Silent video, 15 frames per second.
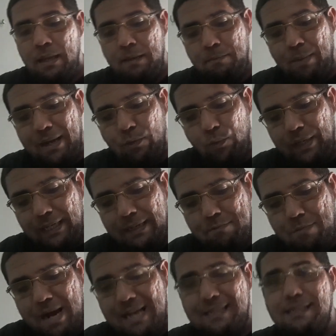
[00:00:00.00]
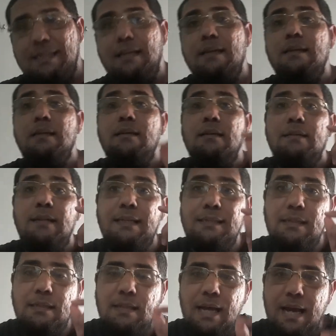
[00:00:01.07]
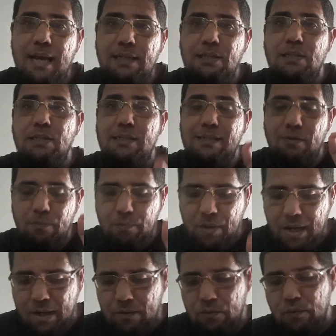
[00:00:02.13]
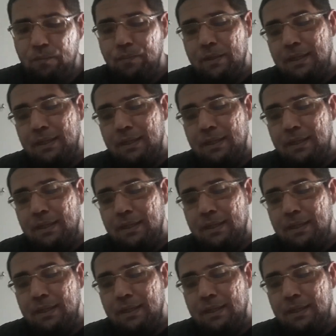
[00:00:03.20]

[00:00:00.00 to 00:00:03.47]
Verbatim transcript: e para o Renda Básica na cidade de São Paulo,